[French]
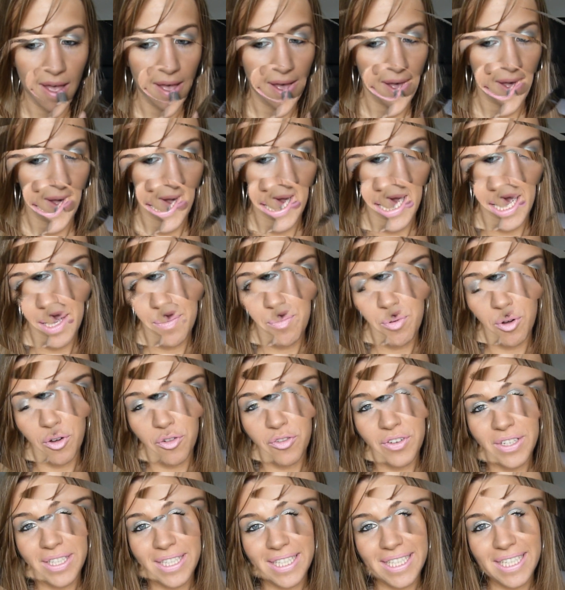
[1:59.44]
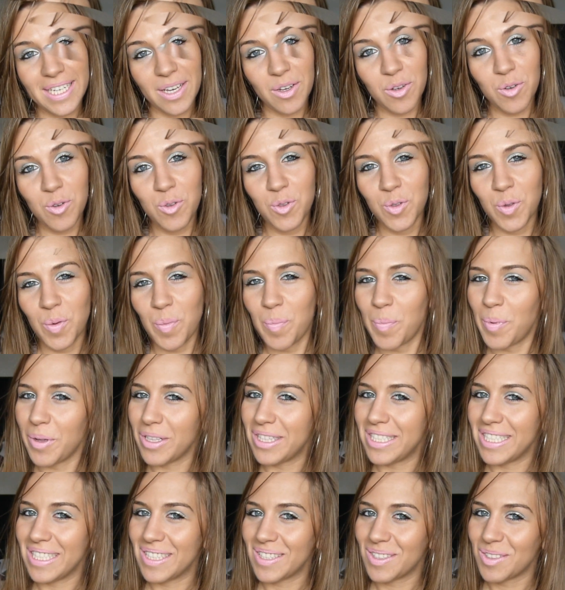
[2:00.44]
Et pour finir, une
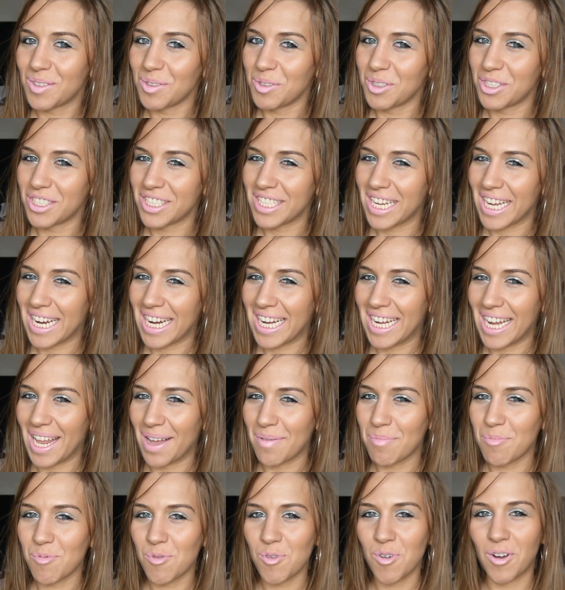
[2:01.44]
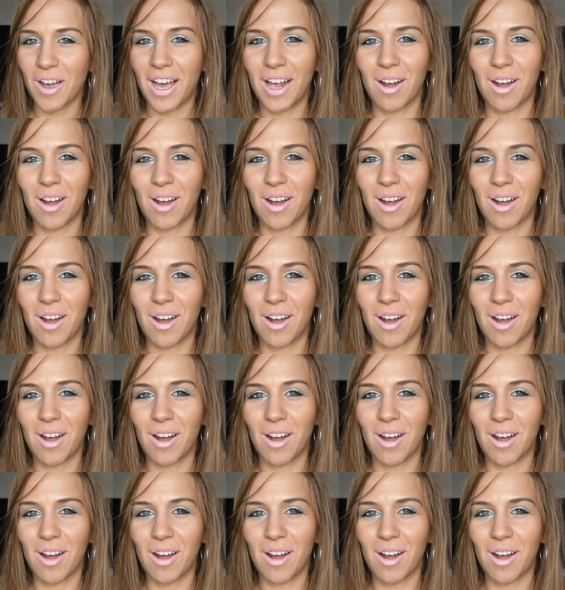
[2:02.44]
petite touche glamour.